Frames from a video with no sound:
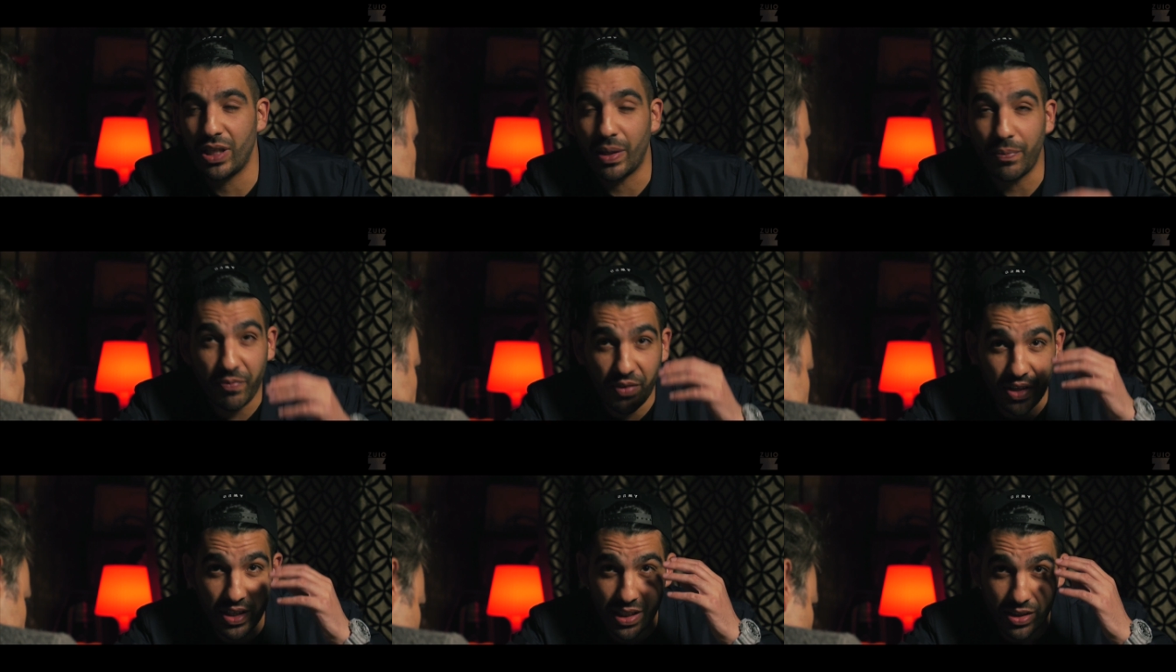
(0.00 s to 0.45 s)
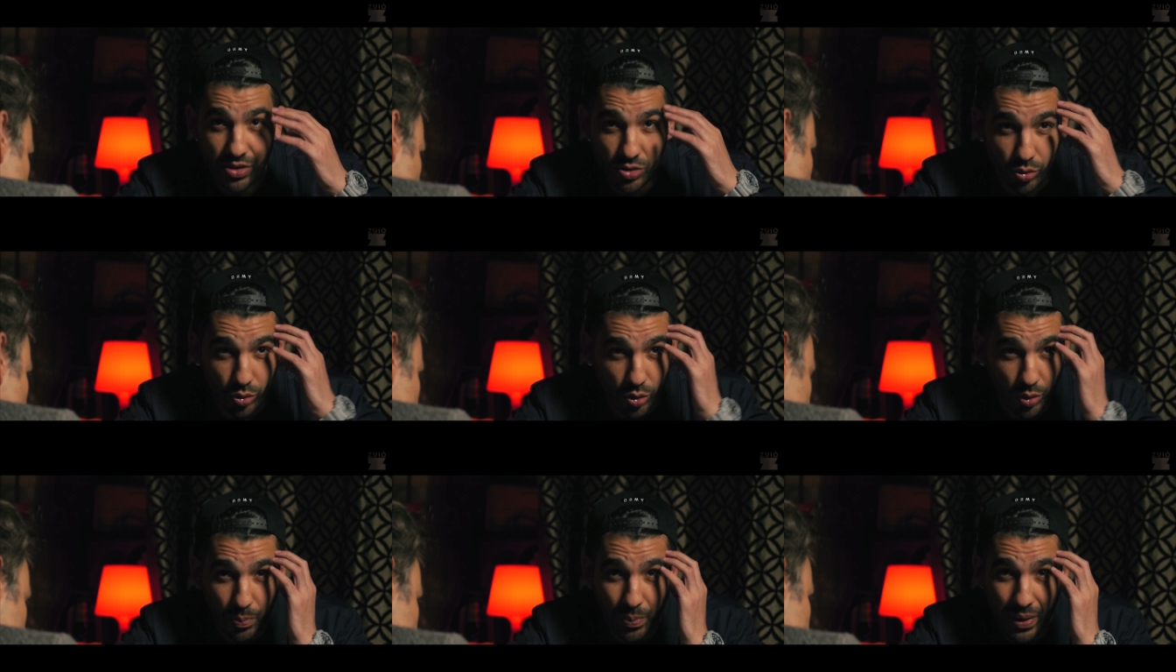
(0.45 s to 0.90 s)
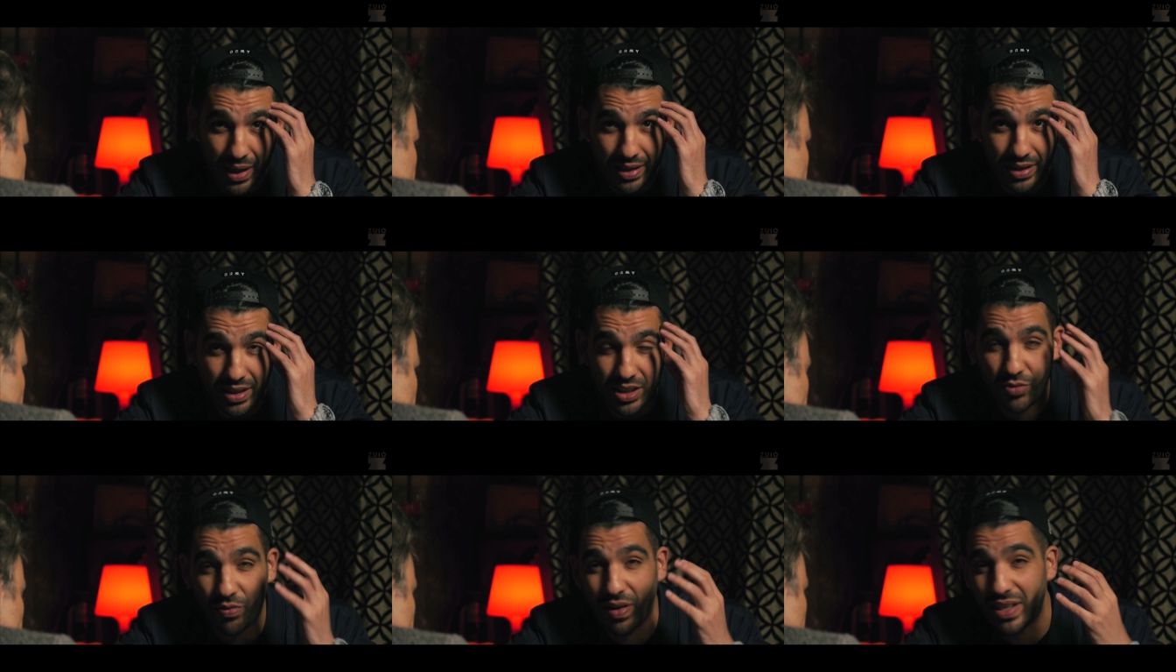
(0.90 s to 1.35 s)
Ich hab, wenn ich jetzt
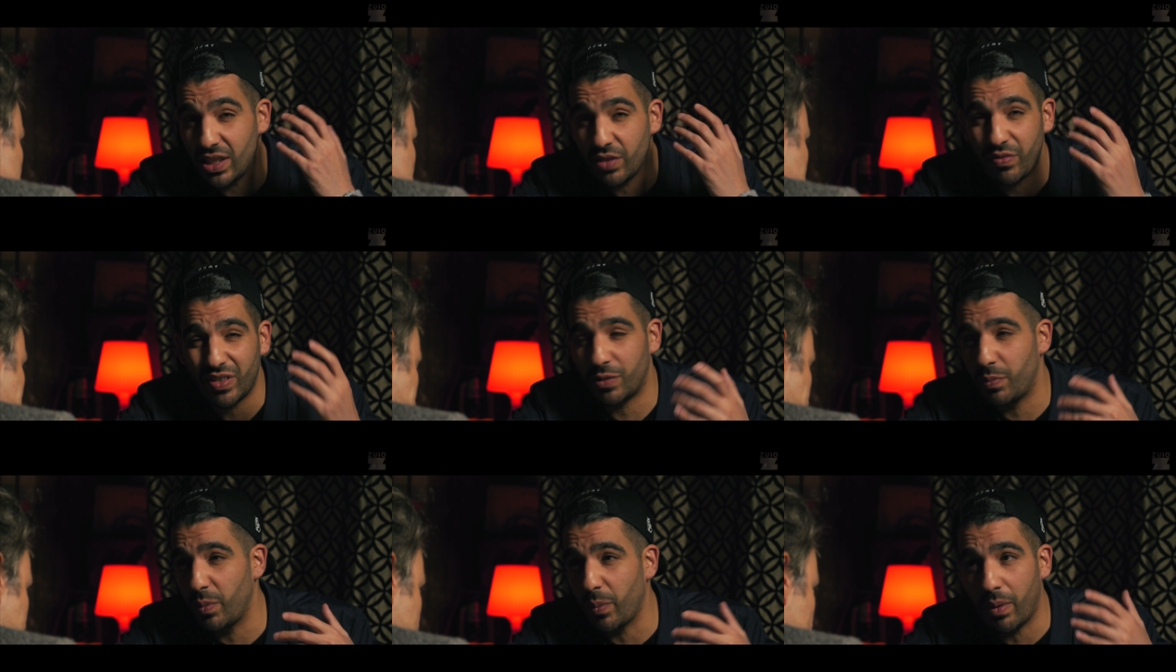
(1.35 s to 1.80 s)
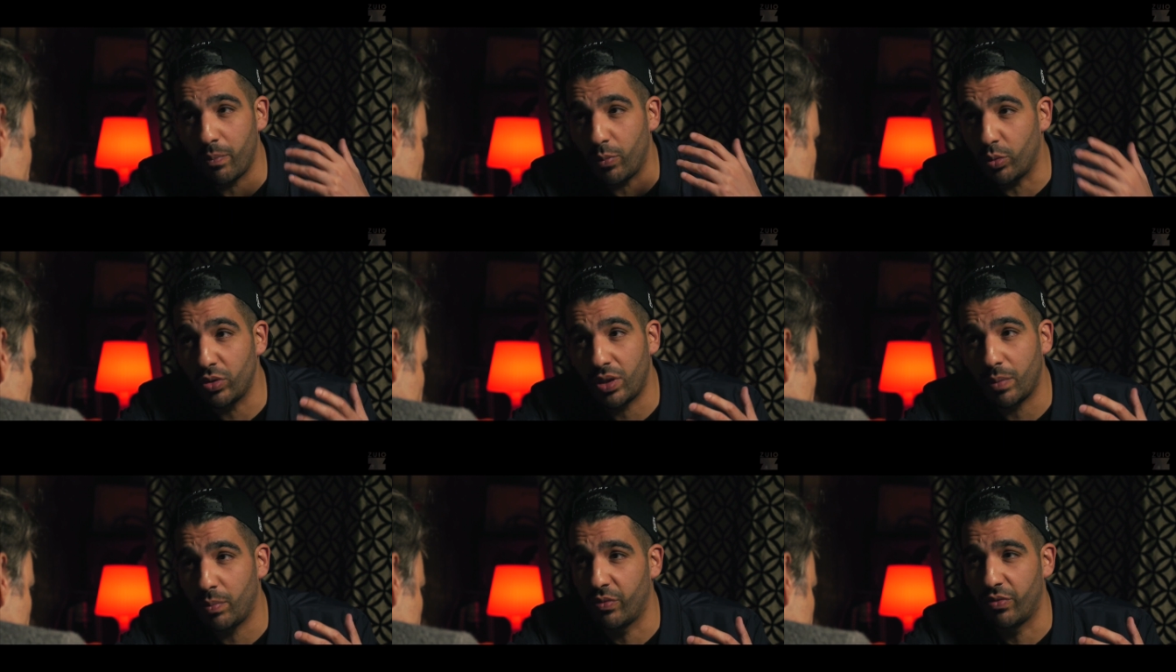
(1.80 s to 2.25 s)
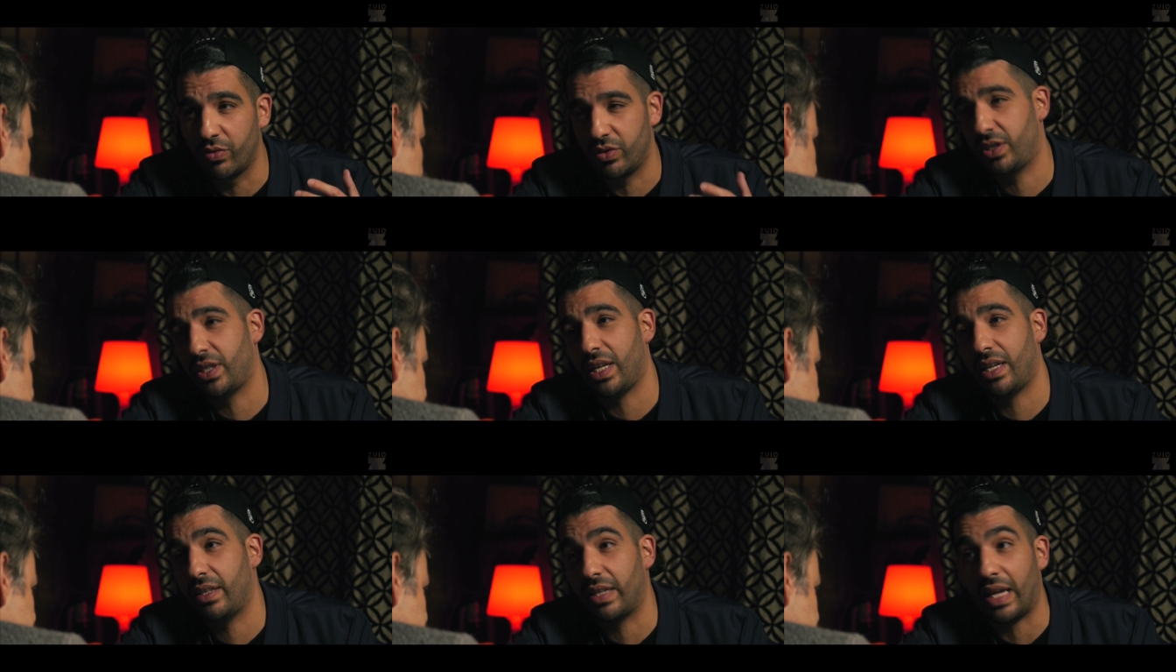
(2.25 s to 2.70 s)
zurückblenke, ich weiß nicht, was mit meinem
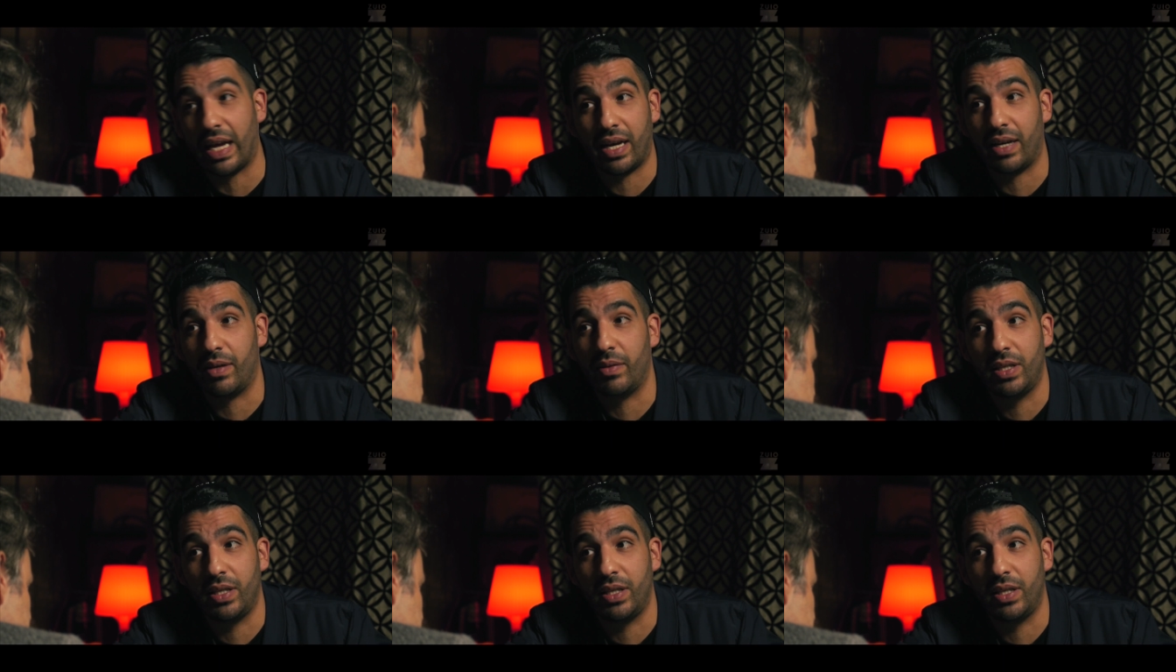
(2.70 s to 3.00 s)
Unterbewusstsein da